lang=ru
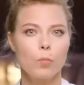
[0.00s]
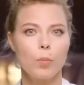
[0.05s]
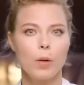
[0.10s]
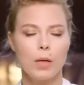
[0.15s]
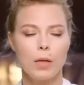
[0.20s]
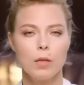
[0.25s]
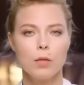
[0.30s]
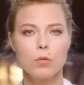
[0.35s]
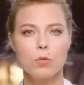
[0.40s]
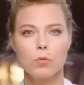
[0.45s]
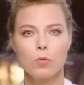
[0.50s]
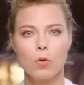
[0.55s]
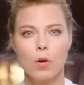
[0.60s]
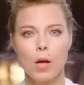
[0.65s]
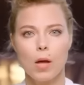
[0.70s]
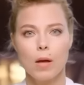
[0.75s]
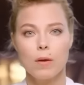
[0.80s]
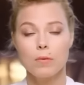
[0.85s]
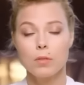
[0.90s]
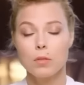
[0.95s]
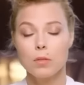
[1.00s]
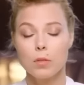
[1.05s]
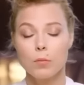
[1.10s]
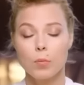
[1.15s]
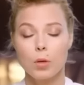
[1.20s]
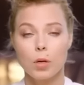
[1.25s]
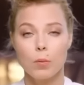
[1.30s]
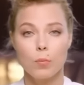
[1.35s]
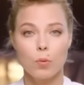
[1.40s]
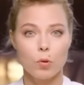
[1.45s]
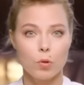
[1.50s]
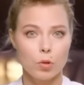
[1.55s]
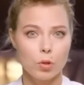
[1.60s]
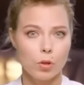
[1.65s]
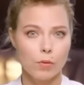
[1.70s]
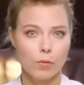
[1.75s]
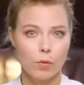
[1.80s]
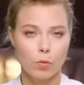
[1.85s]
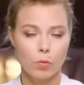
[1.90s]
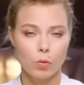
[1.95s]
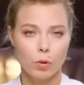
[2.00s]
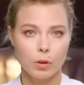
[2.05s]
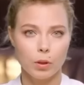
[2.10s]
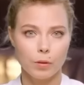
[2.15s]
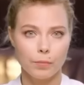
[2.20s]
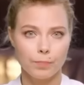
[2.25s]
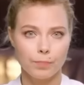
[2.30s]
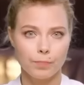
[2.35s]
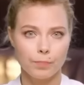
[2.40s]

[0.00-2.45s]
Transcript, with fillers: больницу в сентябре прошлого года.